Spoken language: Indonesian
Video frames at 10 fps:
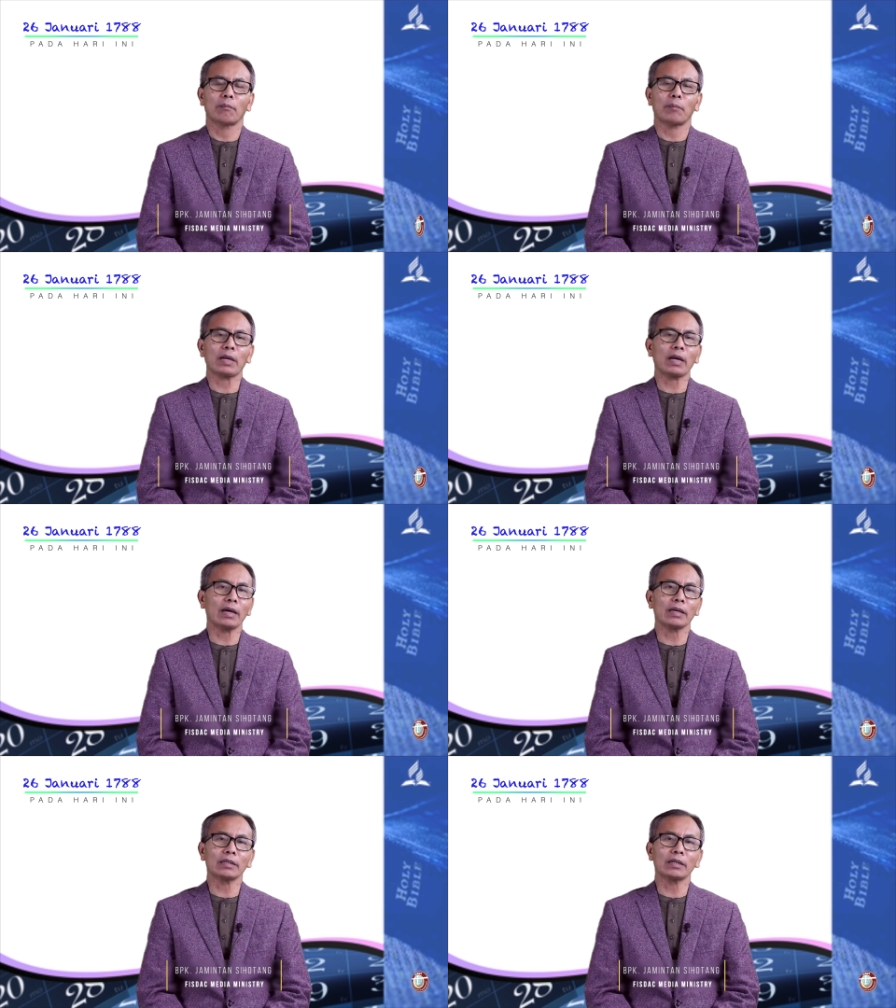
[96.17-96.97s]
pada
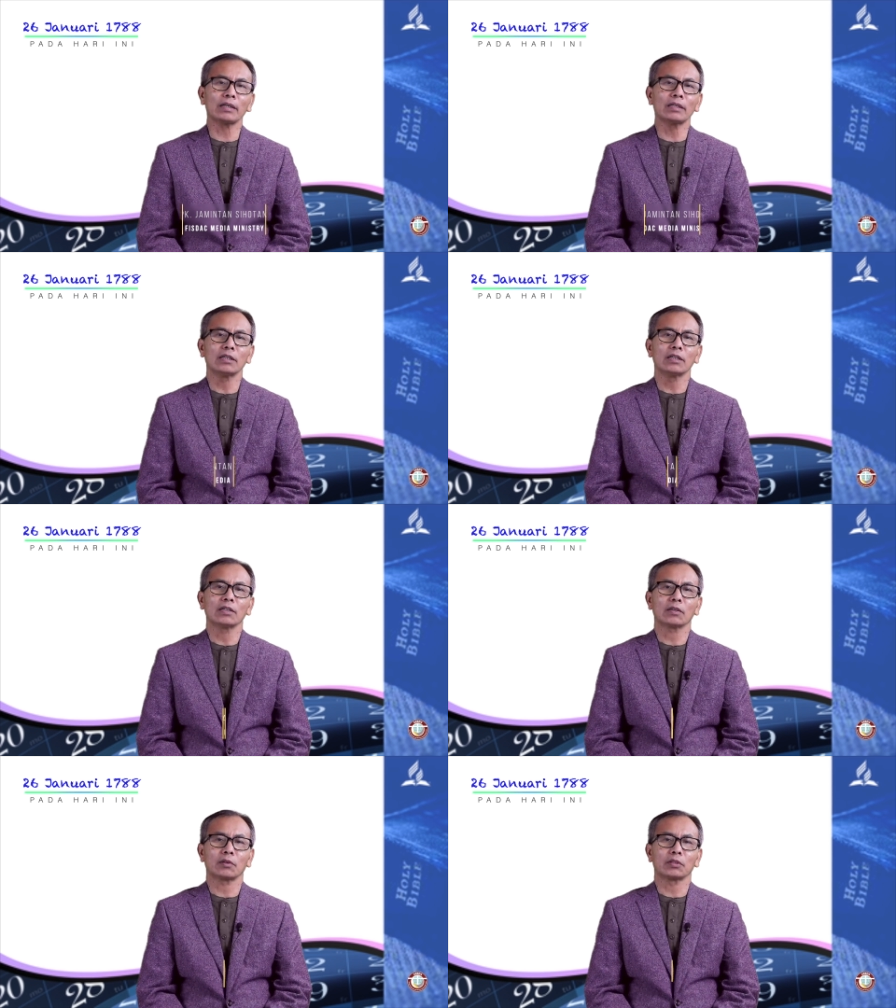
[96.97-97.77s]
akhirnya
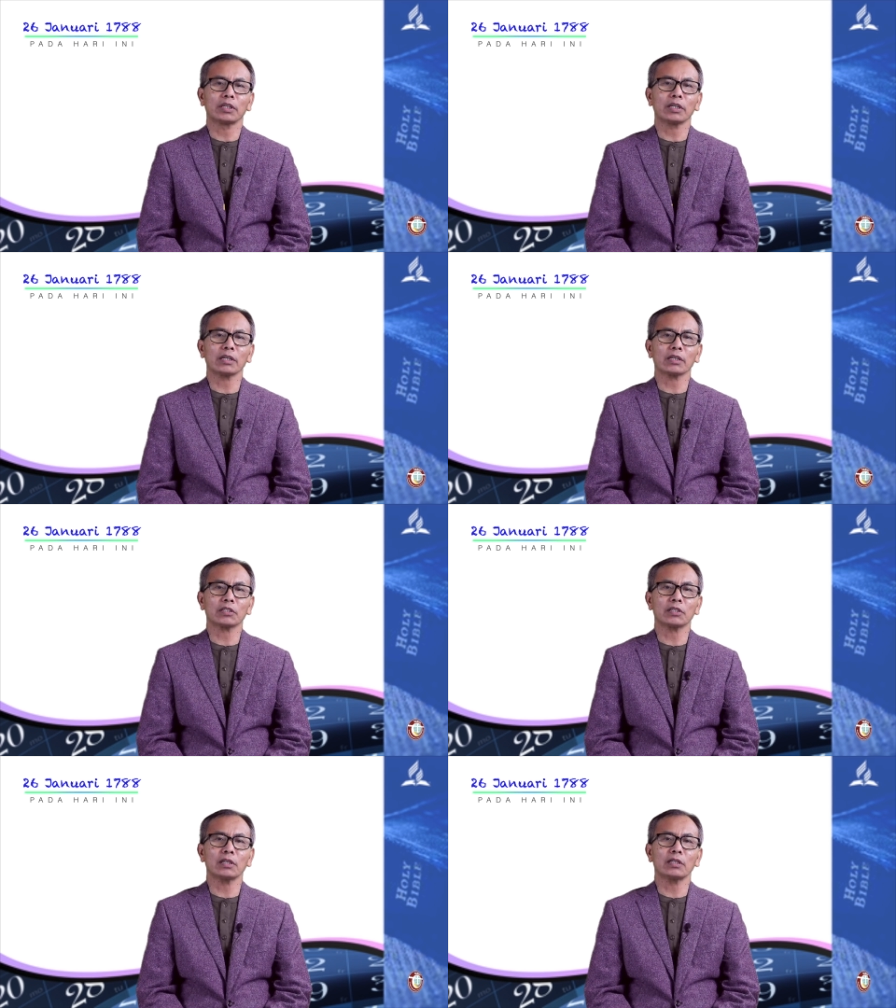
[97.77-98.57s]
kontingen
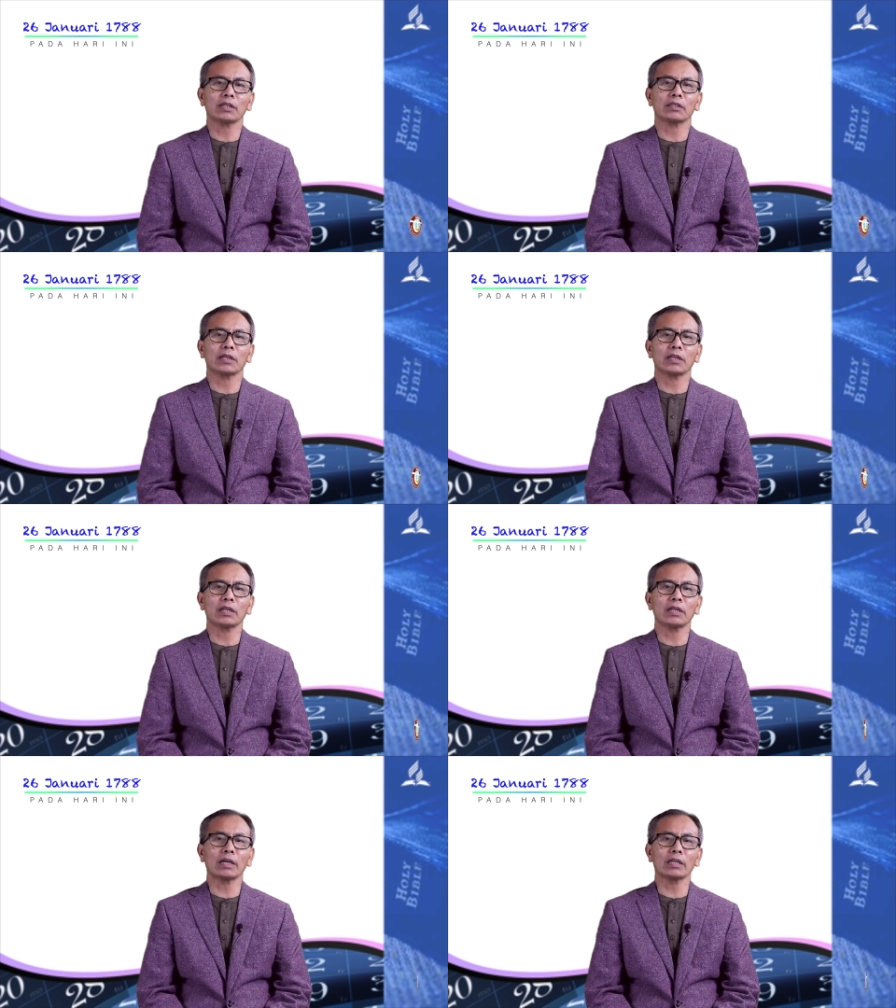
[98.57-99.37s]
kecil yang terdiri
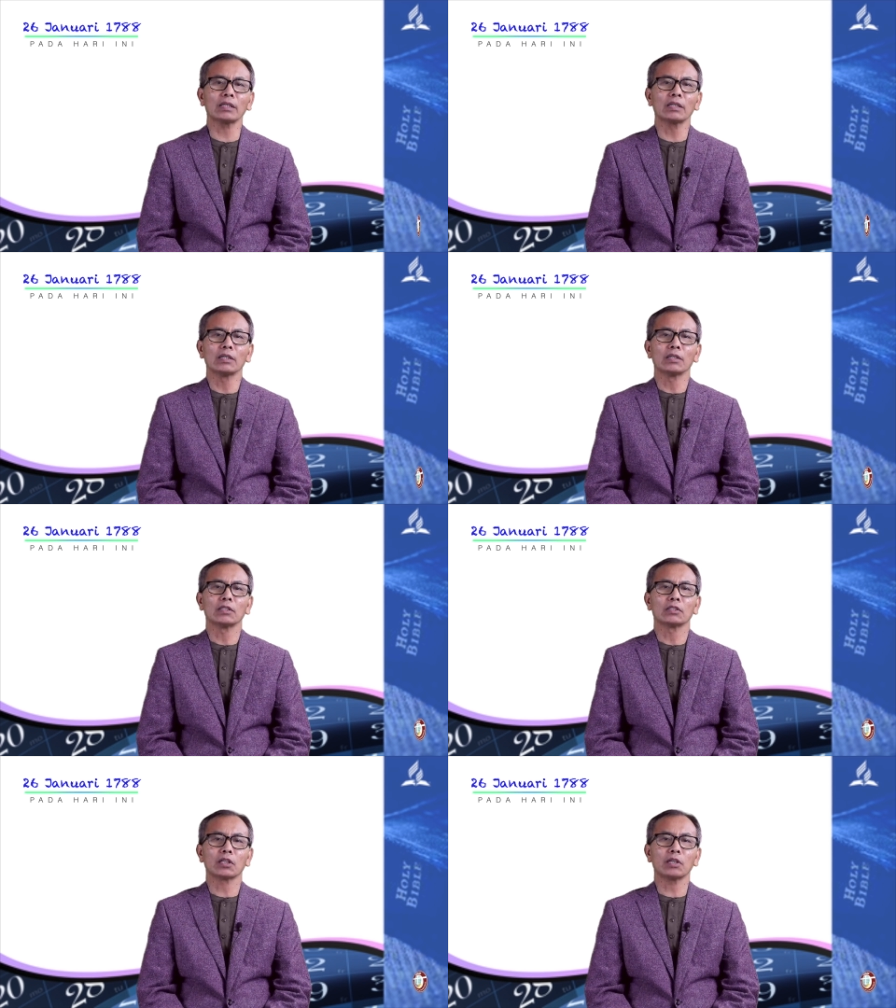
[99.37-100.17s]
dari
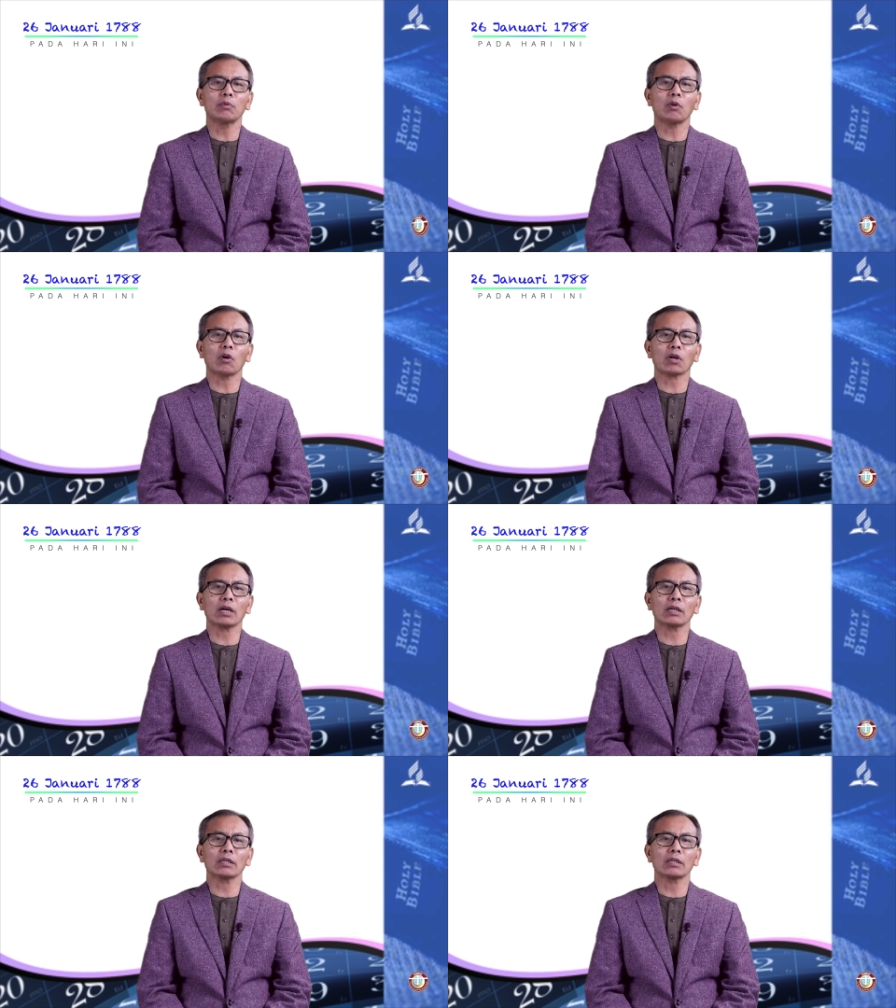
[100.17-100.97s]
seribu
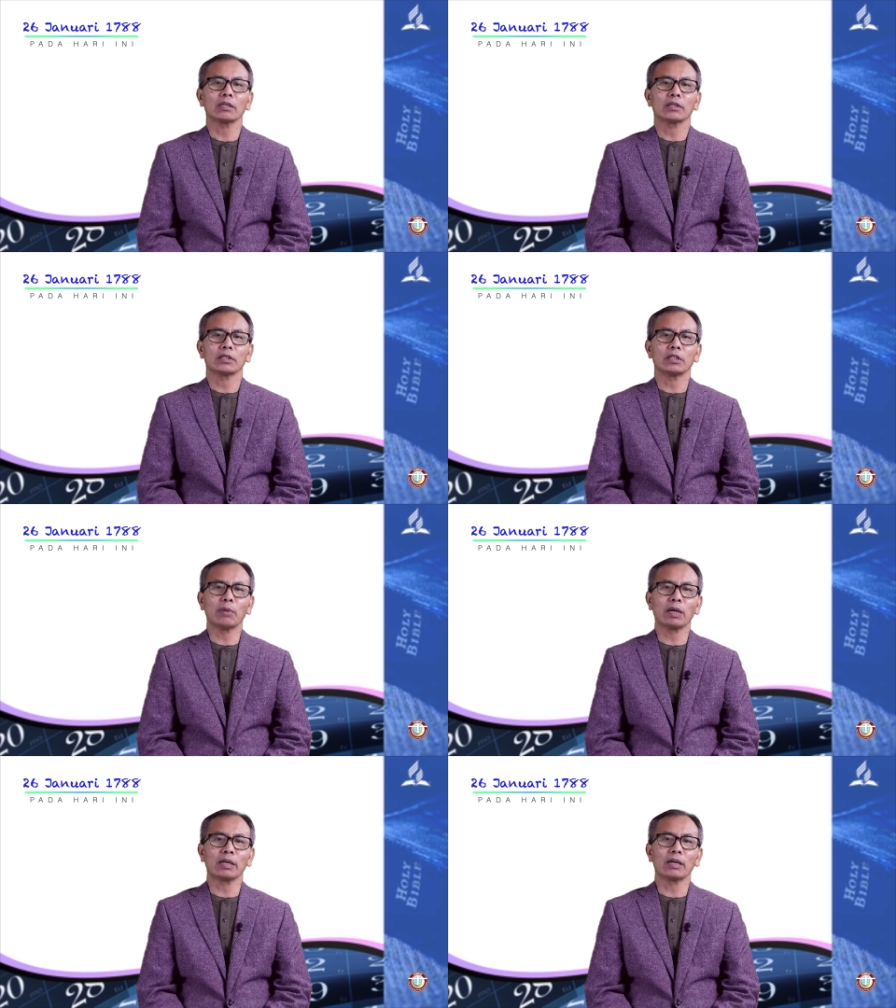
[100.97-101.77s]
orang di
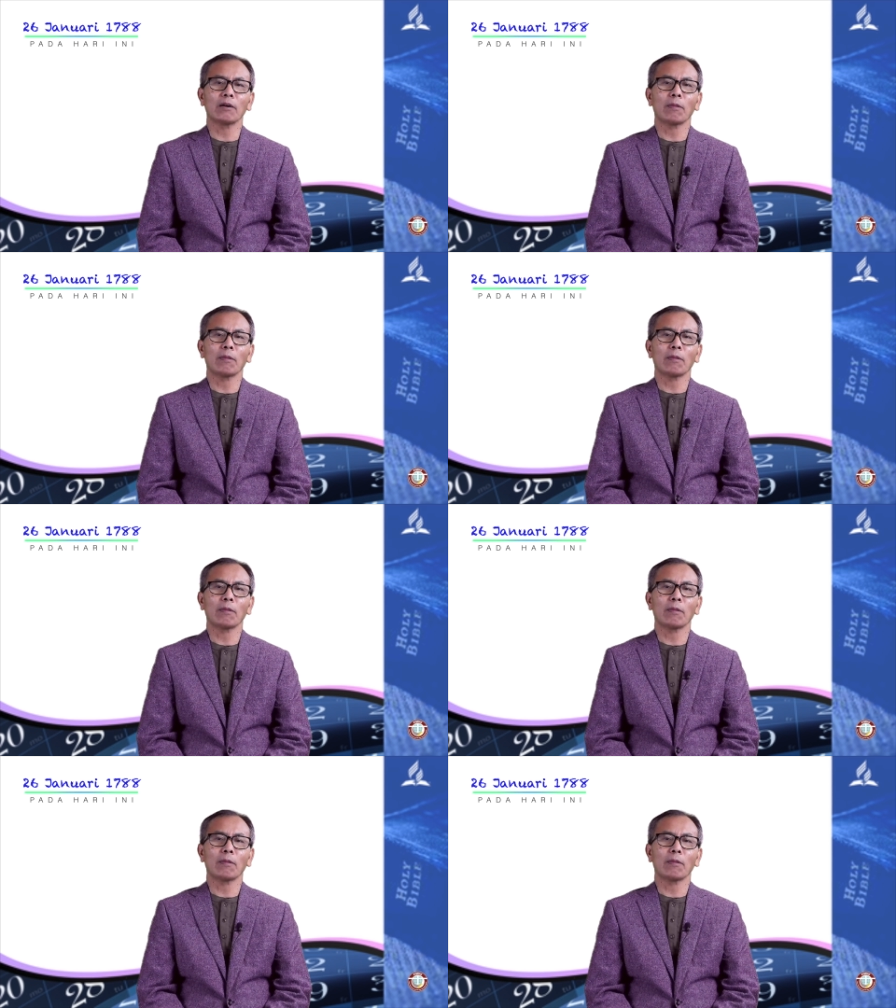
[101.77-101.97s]
mana